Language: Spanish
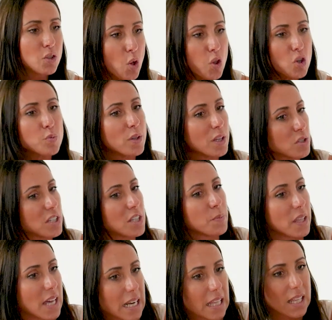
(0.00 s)
Todos podemos
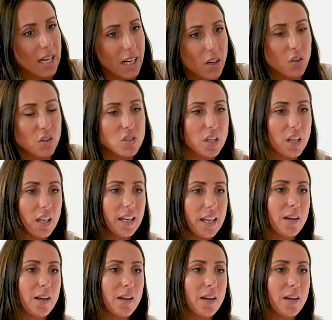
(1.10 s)
especializarnos